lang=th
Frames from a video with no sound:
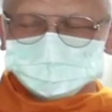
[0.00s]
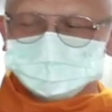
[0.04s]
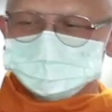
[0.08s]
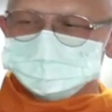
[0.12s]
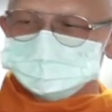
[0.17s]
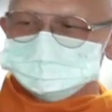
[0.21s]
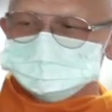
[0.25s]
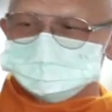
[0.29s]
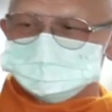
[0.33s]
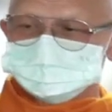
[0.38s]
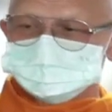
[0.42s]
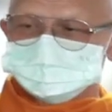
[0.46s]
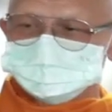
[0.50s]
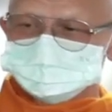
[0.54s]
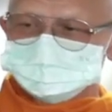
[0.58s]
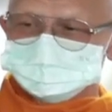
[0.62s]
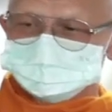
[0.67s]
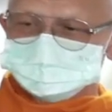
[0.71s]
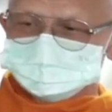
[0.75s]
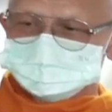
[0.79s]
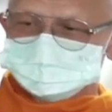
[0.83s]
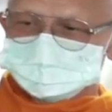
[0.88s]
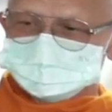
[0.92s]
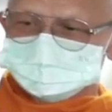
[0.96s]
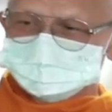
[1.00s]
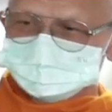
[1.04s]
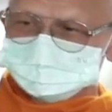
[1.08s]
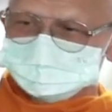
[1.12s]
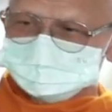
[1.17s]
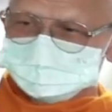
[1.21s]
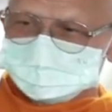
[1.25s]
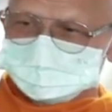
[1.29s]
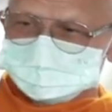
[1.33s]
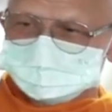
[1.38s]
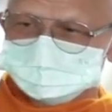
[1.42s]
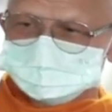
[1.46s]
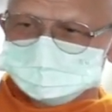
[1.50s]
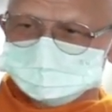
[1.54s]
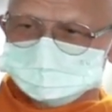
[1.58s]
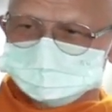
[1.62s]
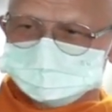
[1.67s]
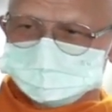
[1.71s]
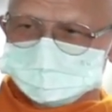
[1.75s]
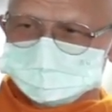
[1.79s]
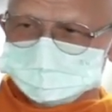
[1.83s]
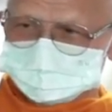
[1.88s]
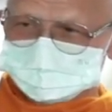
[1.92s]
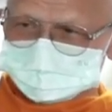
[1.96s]
จะเข้าถึงได้ต่อเมื่อ
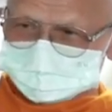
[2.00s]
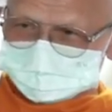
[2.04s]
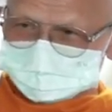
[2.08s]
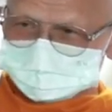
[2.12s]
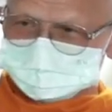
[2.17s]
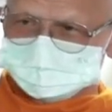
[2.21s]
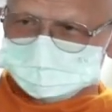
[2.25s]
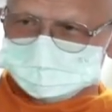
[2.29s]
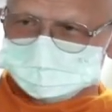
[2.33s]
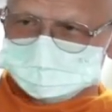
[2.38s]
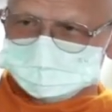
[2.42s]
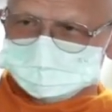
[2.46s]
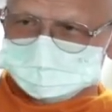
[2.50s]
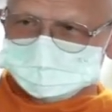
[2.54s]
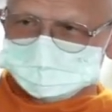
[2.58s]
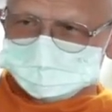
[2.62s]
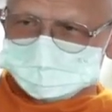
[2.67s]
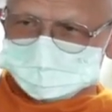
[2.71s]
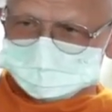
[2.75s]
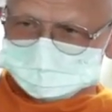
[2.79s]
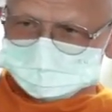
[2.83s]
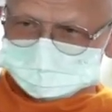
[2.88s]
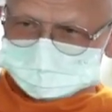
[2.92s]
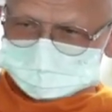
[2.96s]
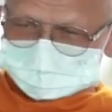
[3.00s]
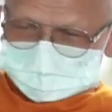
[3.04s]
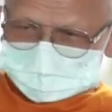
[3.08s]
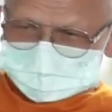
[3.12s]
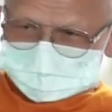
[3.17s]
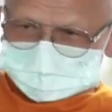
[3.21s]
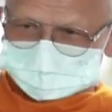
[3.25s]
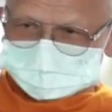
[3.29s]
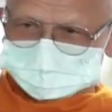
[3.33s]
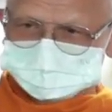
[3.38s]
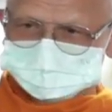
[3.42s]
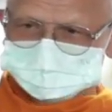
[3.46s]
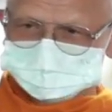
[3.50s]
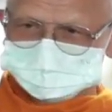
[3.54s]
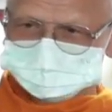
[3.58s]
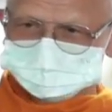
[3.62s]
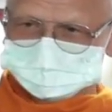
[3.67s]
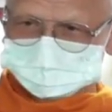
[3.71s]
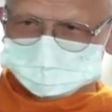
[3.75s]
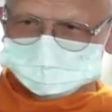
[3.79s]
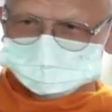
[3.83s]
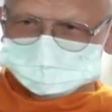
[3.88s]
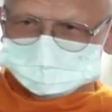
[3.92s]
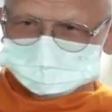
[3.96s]
เห็นความจริงที่มัน
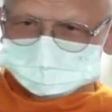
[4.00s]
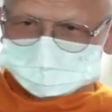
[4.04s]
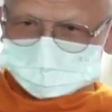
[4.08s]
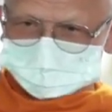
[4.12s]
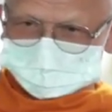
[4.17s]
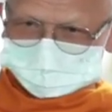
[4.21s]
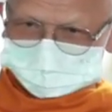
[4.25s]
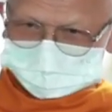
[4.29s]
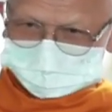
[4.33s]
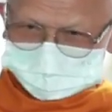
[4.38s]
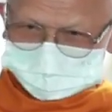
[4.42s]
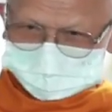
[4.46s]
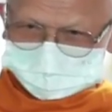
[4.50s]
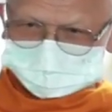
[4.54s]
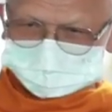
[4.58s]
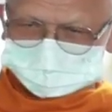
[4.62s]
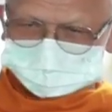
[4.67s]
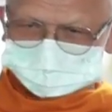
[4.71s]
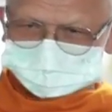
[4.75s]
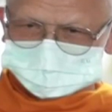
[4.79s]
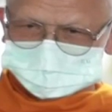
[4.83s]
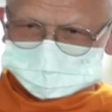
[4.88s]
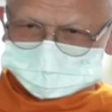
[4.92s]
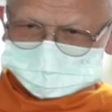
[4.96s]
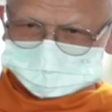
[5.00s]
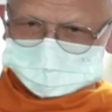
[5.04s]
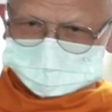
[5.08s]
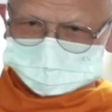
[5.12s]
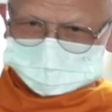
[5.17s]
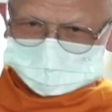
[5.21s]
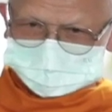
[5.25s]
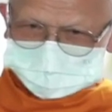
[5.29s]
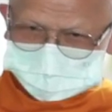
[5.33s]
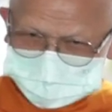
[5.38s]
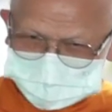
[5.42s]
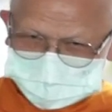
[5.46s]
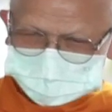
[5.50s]
ปรากฏเฉพาะหน้า